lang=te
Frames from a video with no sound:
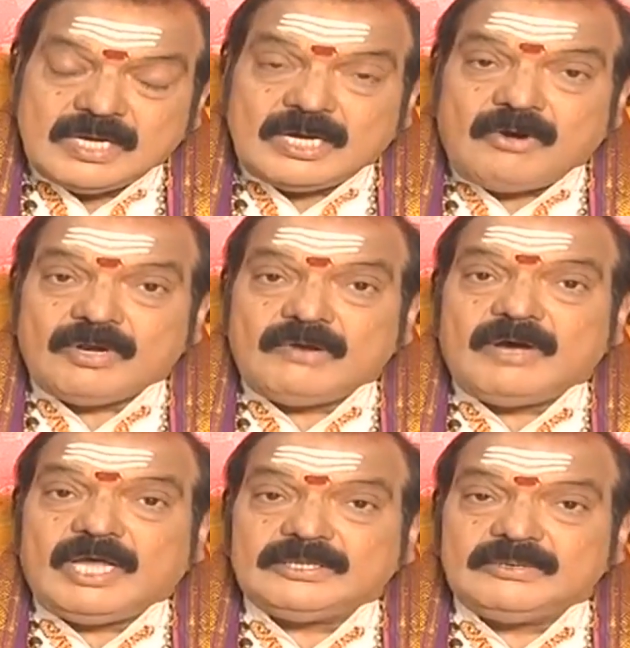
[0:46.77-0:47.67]

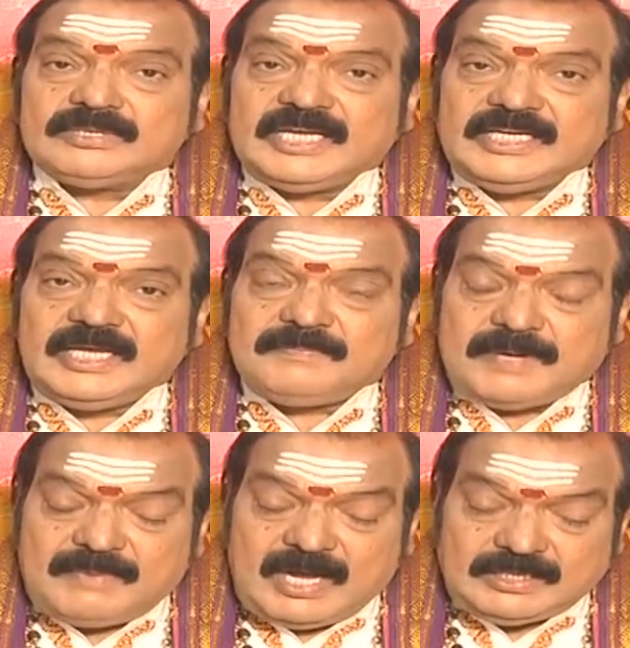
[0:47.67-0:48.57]
గౌరవాదులు తగ్గే
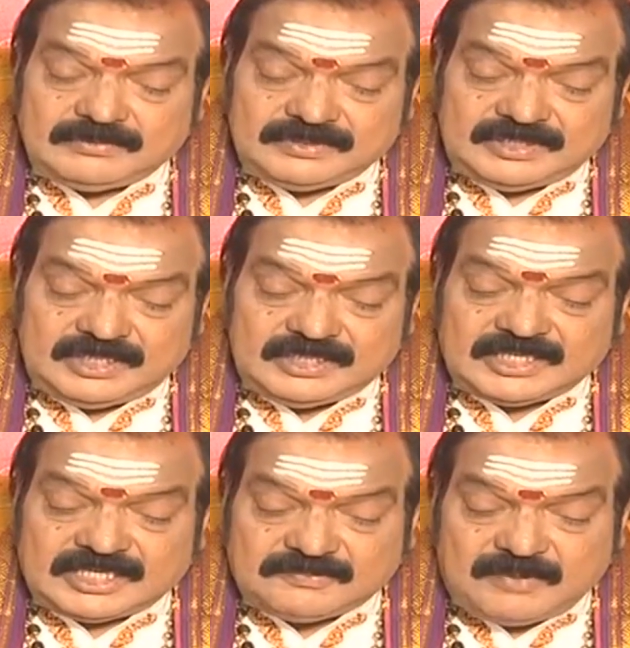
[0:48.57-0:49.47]
ప్రమాదం ఉంది
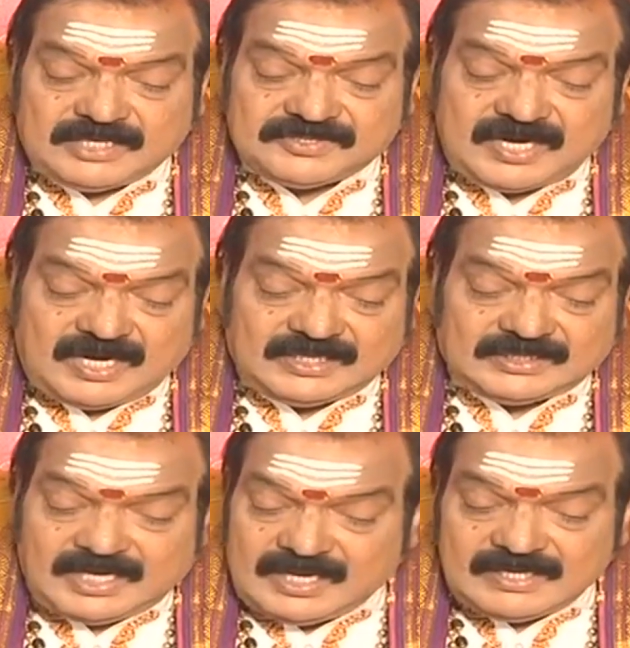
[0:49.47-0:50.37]
తస్మాత్
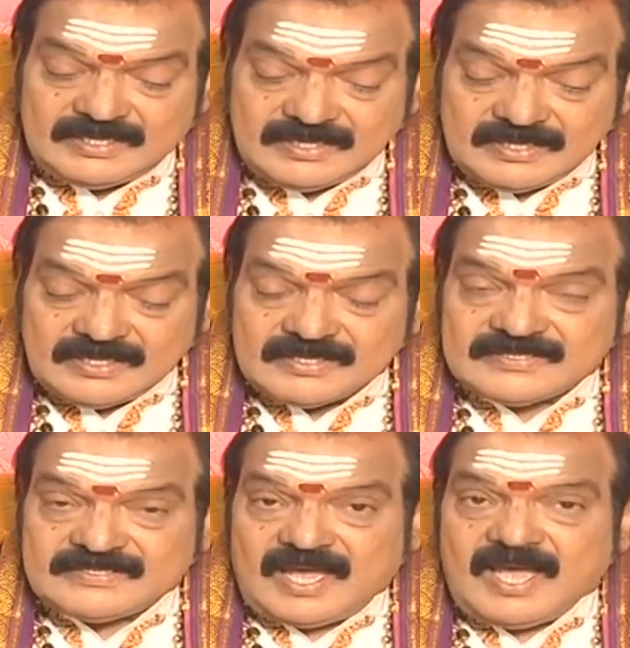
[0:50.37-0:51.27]
జాగ్రత్త
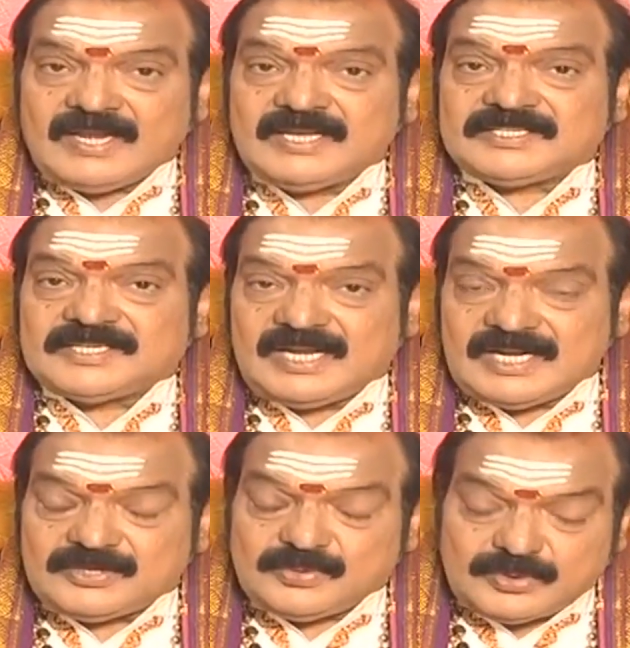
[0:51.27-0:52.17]
స్థాన
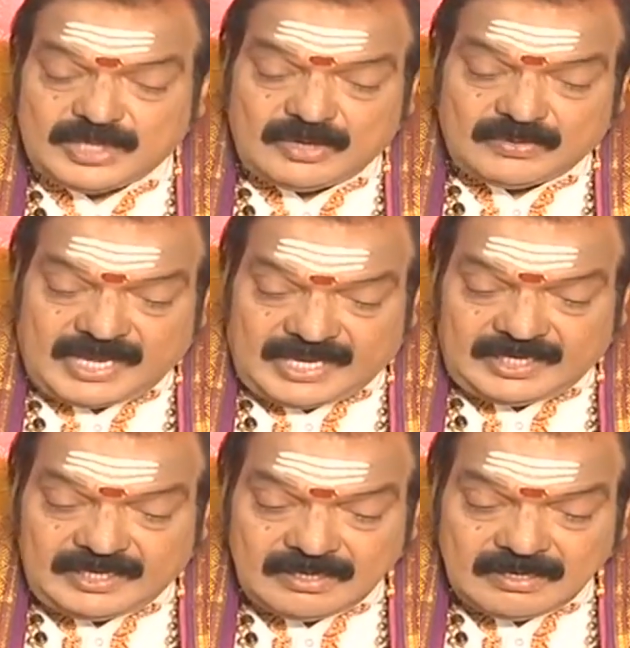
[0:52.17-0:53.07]
చలన సూచనలు ఉన్నాయి
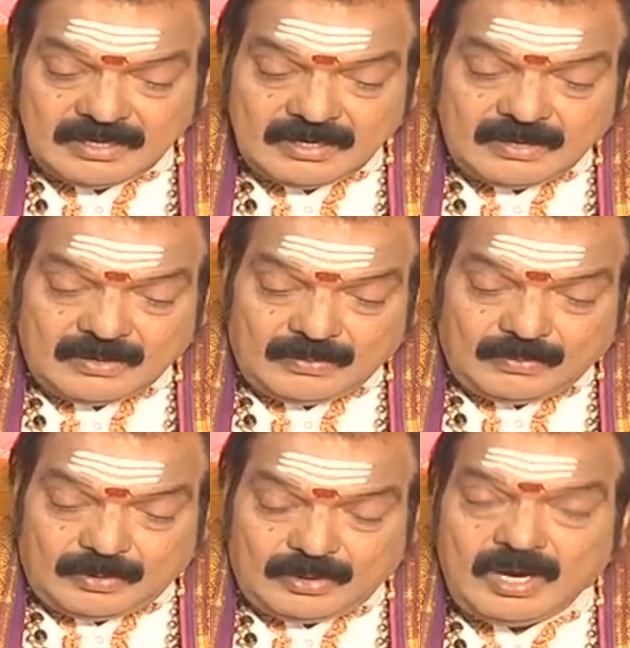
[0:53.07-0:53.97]

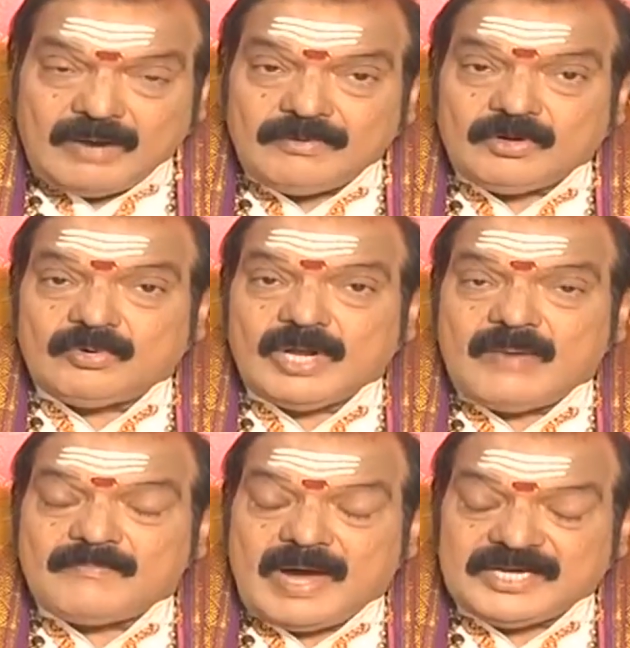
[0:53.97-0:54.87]
గృహం కూడా
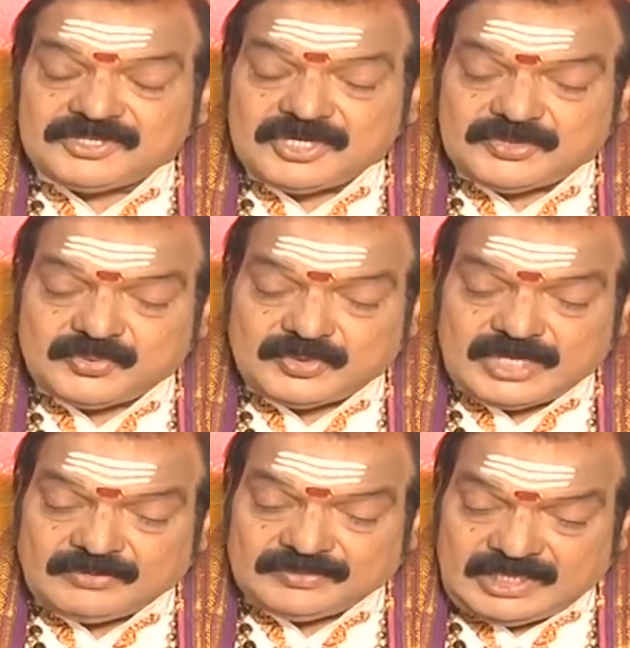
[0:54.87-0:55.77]
మార్చే
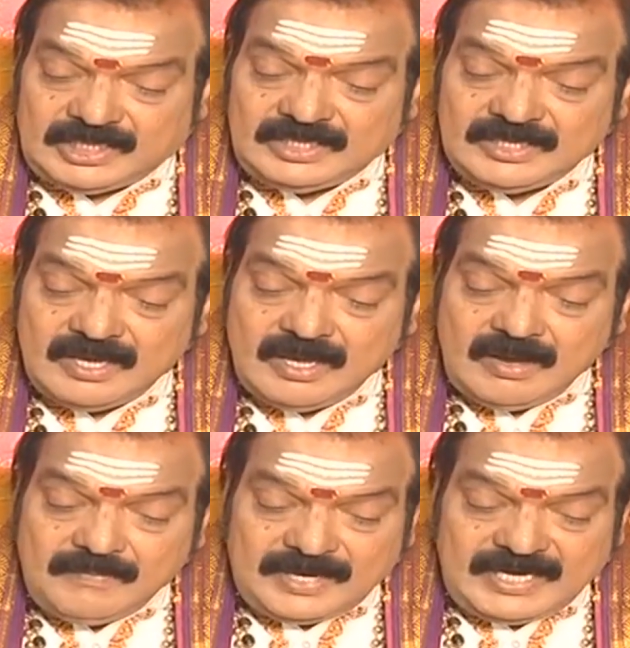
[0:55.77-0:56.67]
సూచన ఉంది
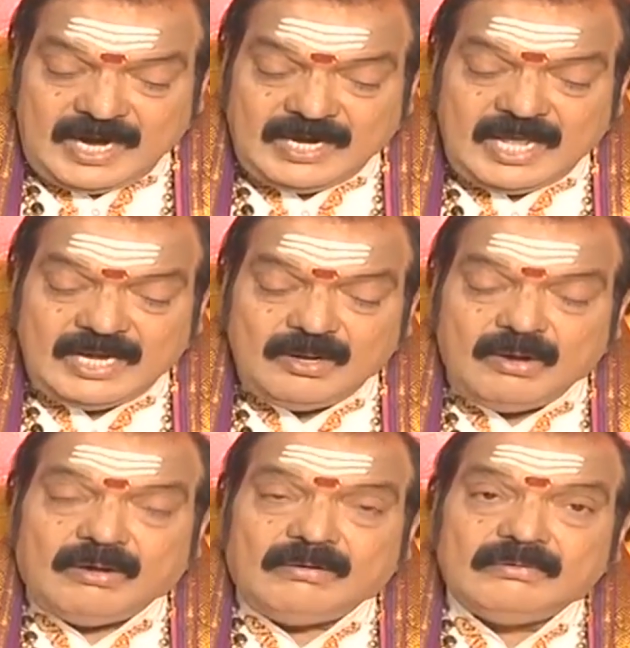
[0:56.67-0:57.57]

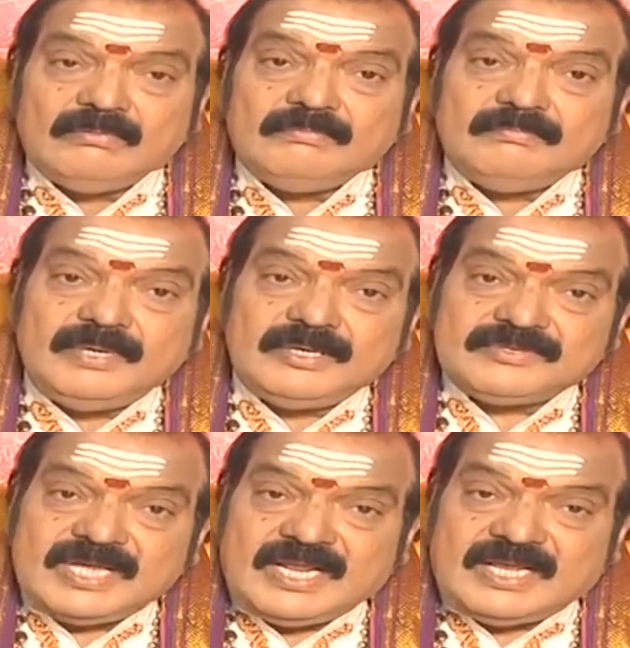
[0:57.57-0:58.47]
ప్రయాణాల్లో మీరు
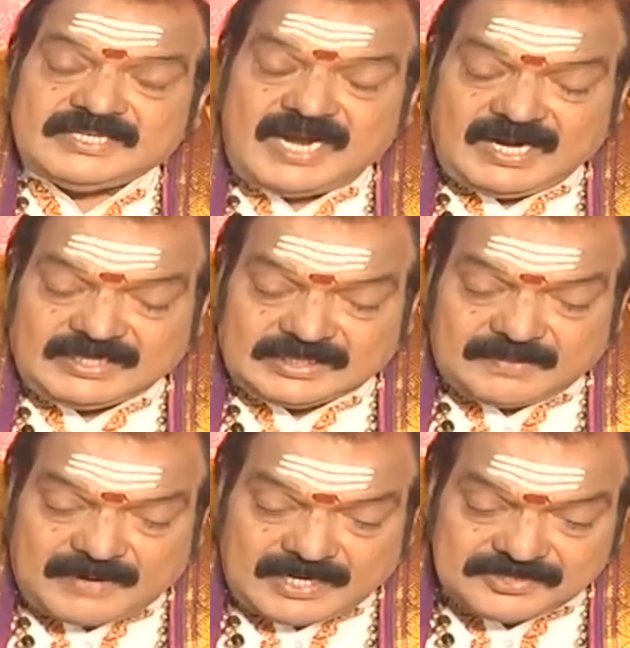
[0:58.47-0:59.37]
చాలా జాగ్రత్త
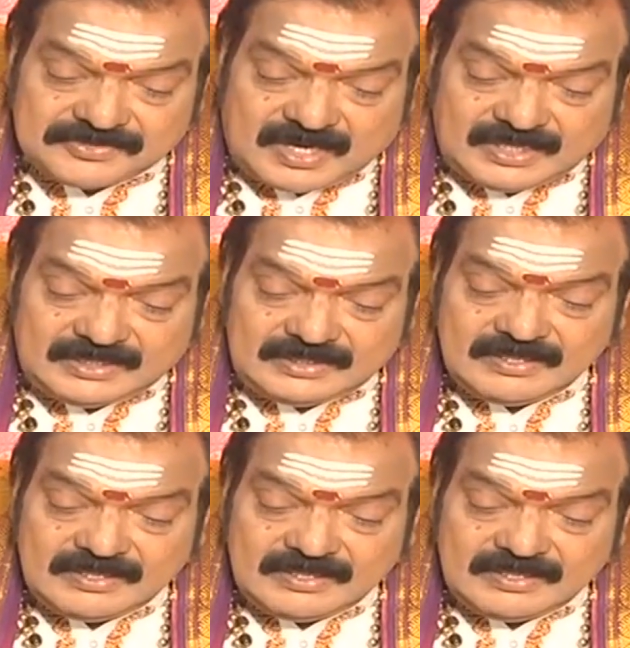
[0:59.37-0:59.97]
పాటించాలి